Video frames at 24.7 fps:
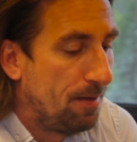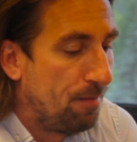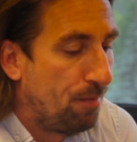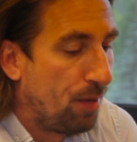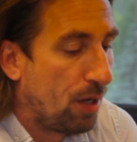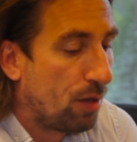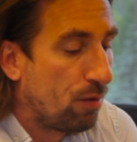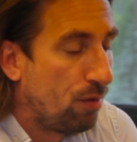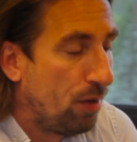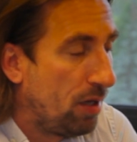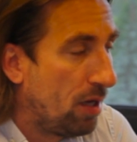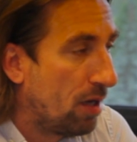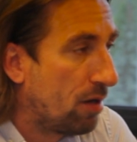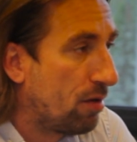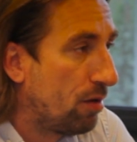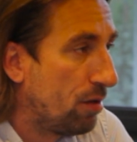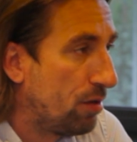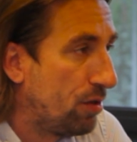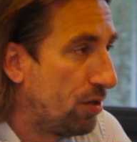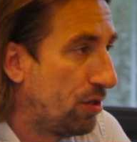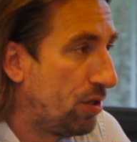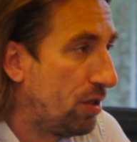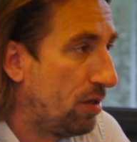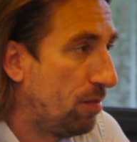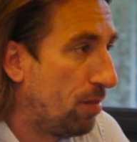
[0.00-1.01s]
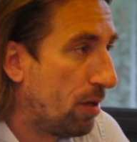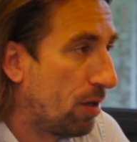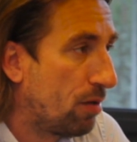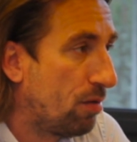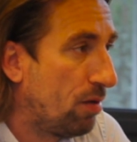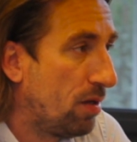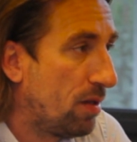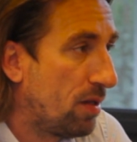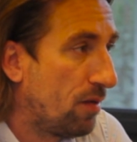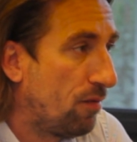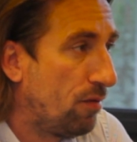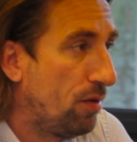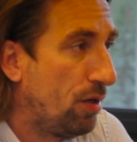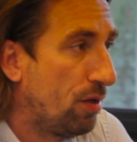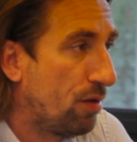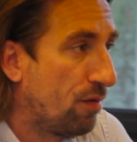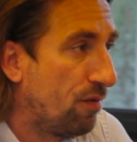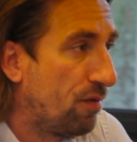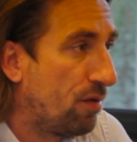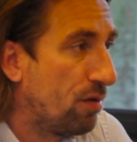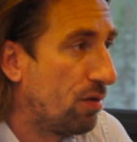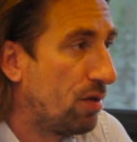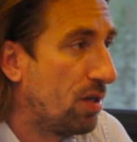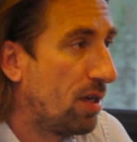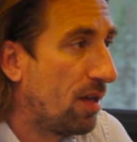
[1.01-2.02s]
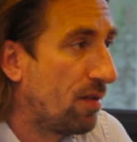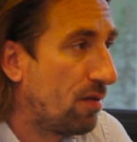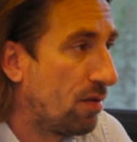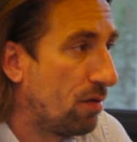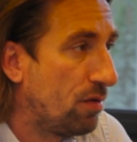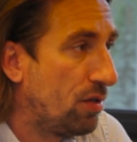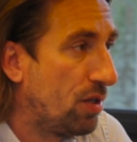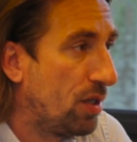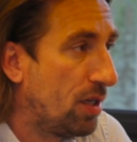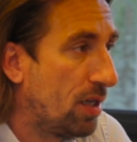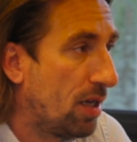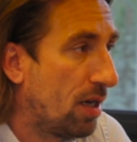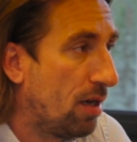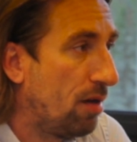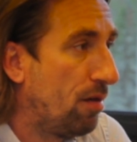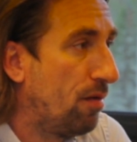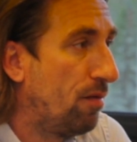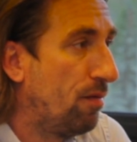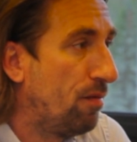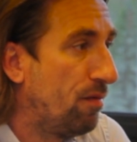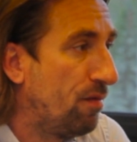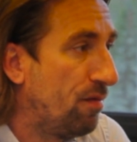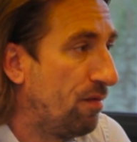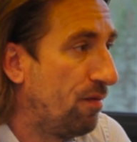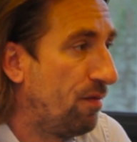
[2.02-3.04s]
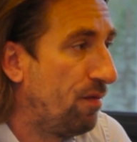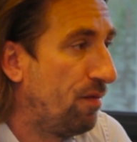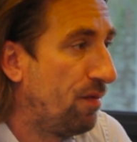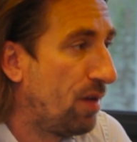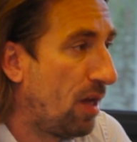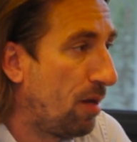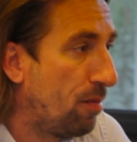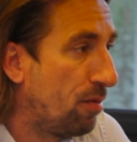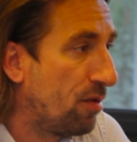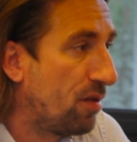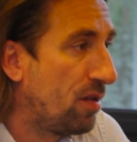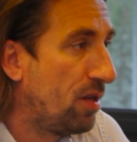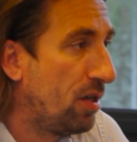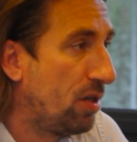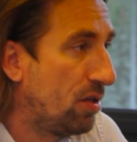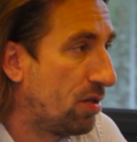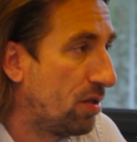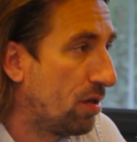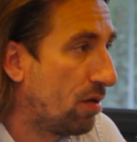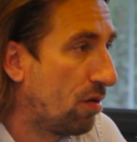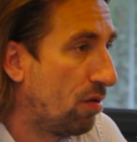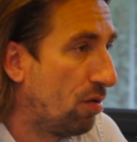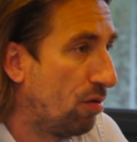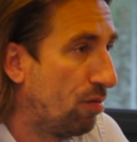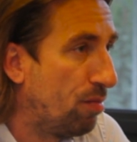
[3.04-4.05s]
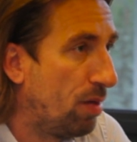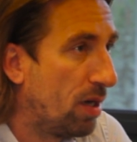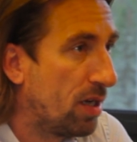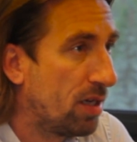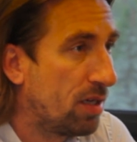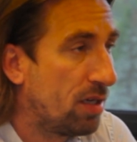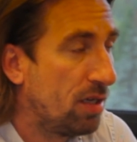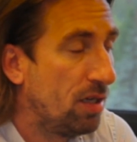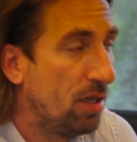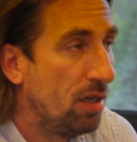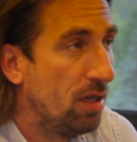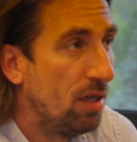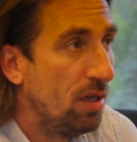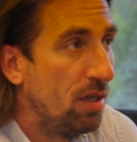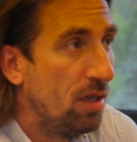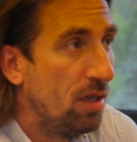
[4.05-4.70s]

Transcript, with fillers: brakuje jakości, brakuje zawodników, którzy na co dzień grają w najmocniejszych klubach